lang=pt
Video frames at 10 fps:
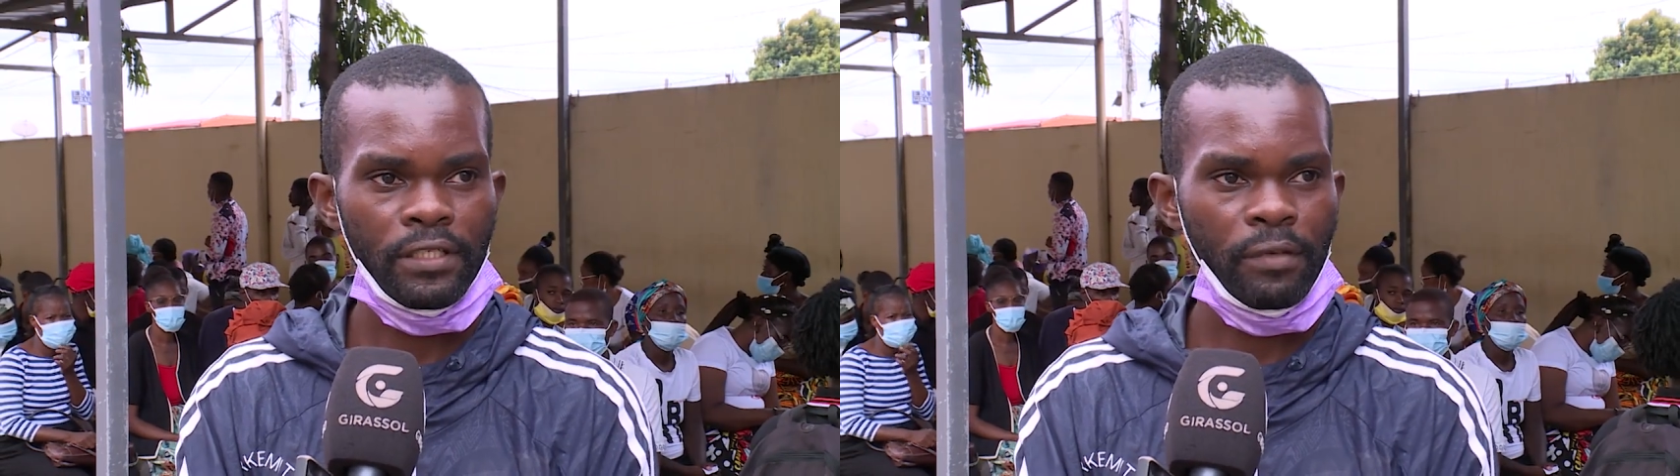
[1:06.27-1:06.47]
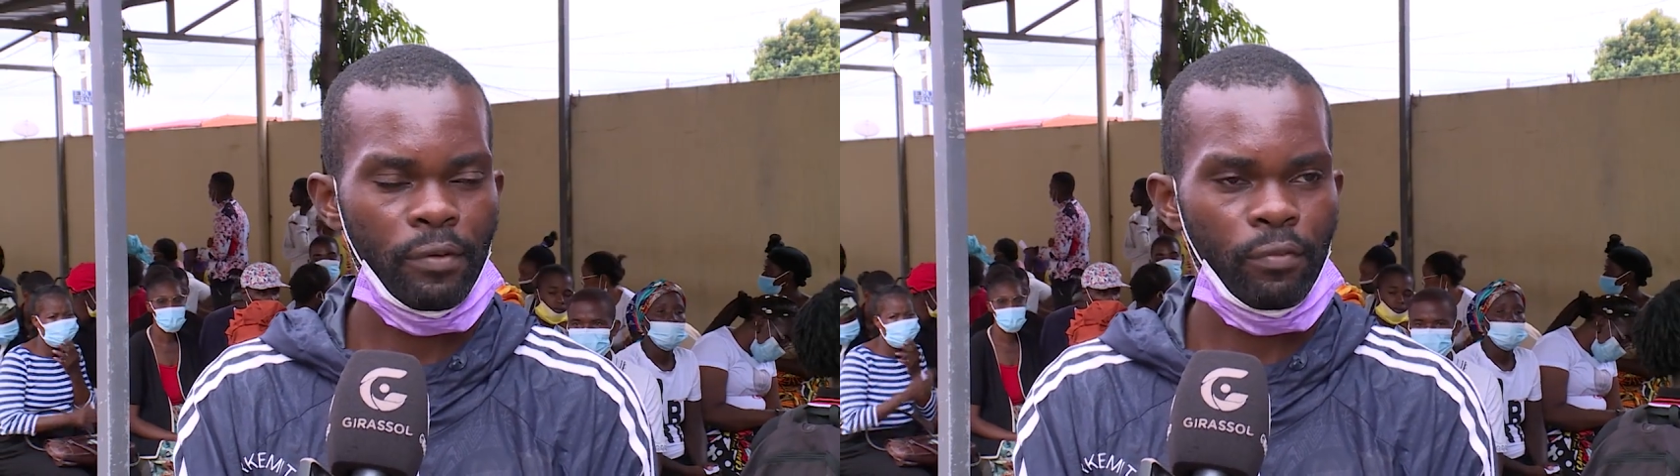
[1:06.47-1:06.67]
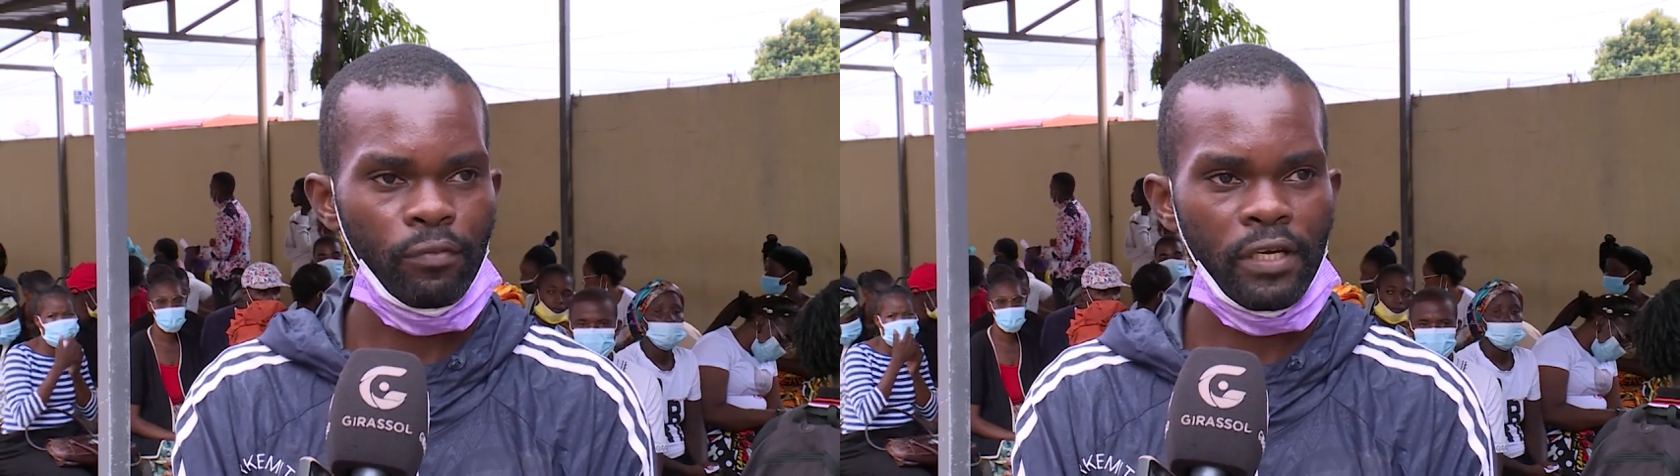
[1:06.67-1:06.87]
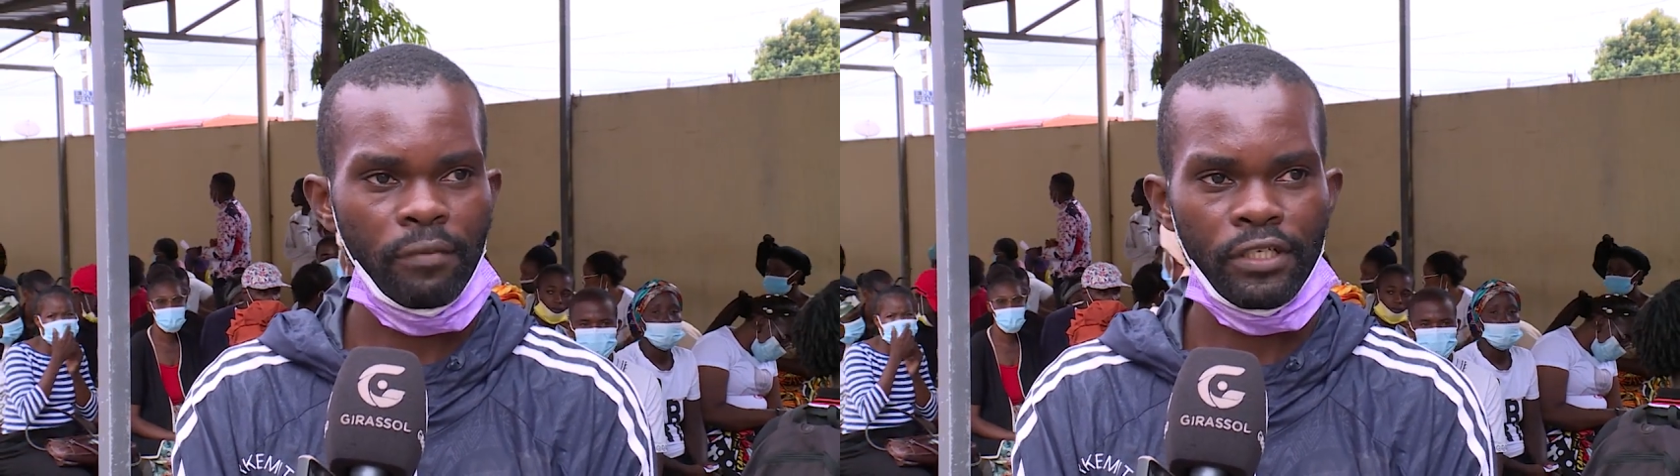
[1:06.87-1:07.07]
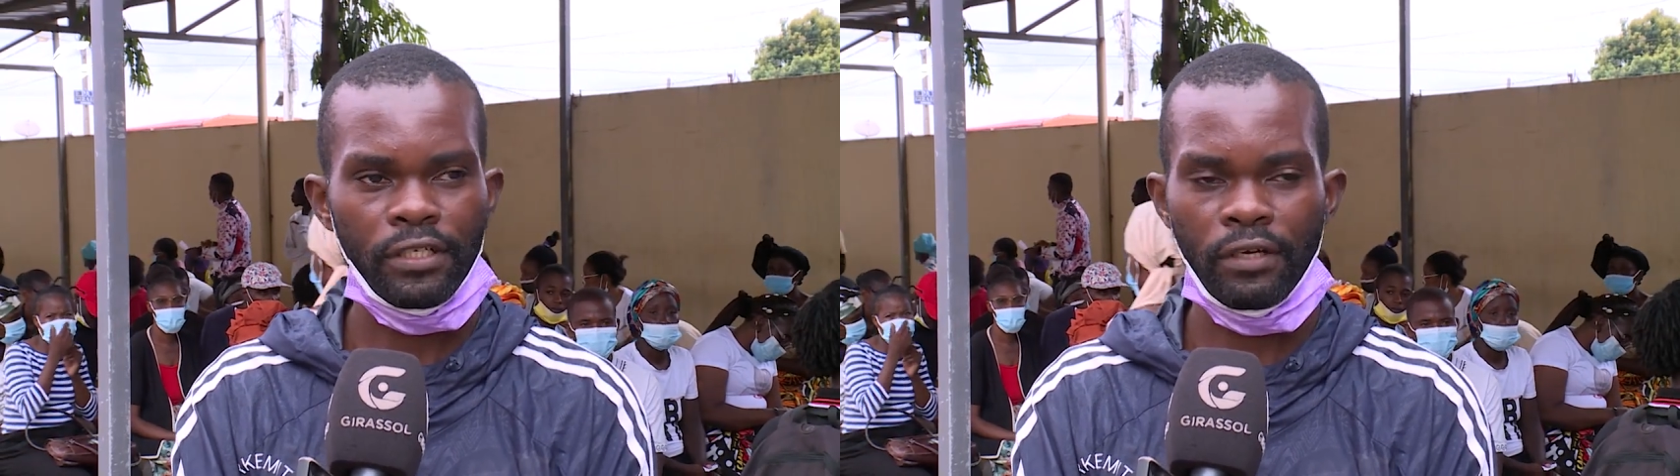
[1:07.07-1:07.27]
sempre
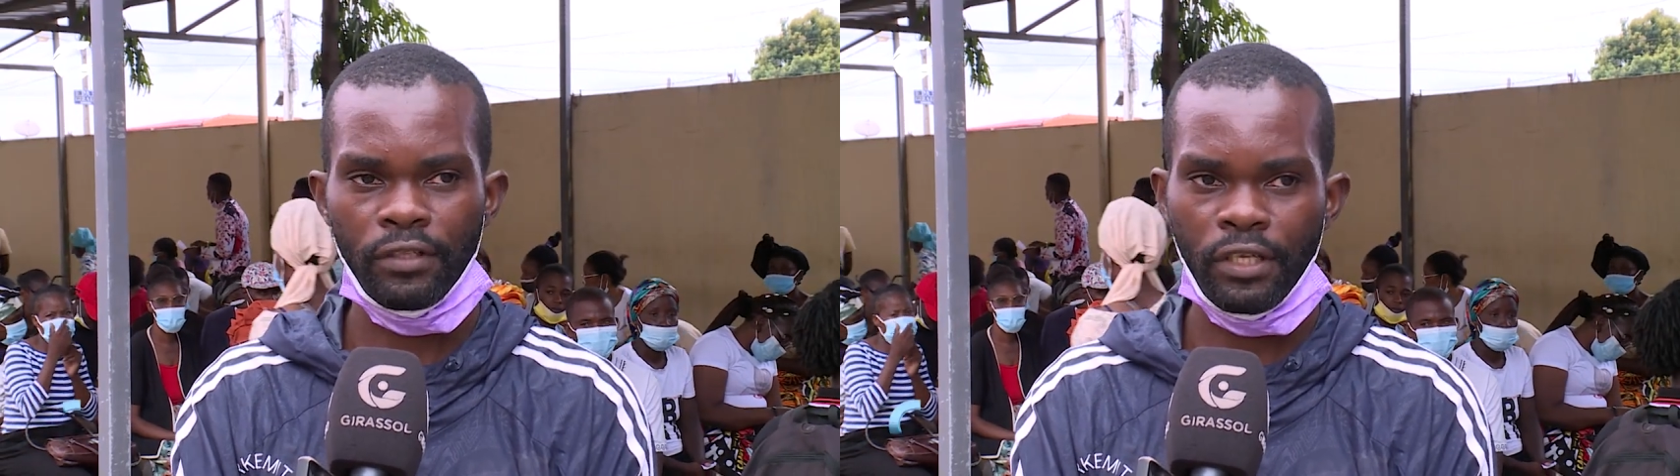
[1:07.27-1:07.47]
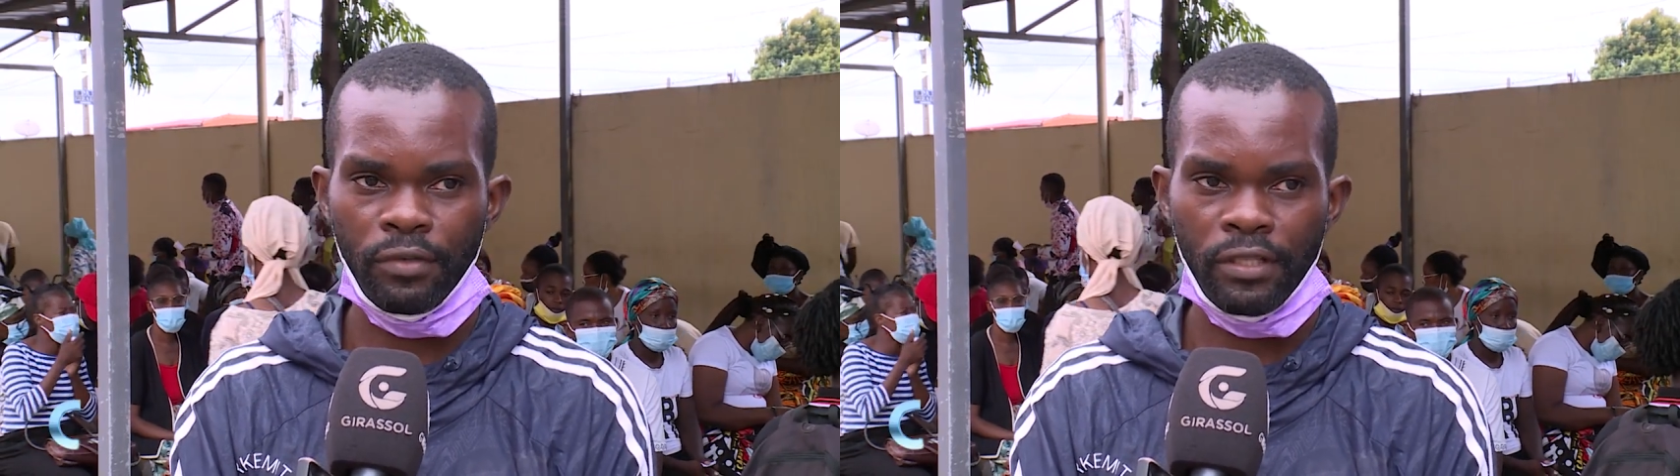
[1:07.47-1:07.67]
problemas que não tem